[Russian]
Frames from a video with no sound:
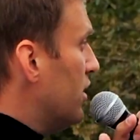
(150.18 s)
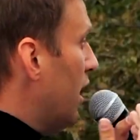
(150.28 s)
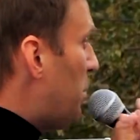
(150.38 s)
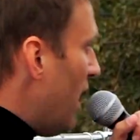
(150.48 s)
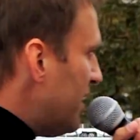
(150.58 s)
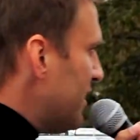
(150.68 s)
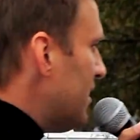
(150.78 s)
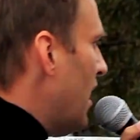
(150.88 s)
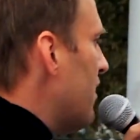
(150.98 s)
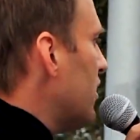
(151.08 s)
На
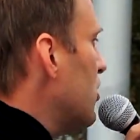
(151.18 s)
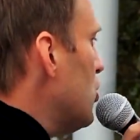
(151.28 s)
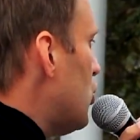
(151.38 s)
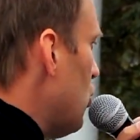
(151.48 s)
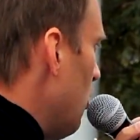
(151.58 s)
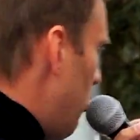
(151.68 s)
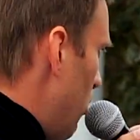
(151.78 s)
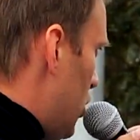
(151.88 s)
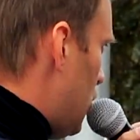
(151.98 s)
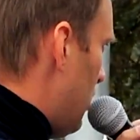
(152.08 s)
практике, наверное, еще
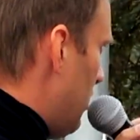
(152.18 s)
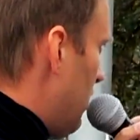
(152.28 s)
больше.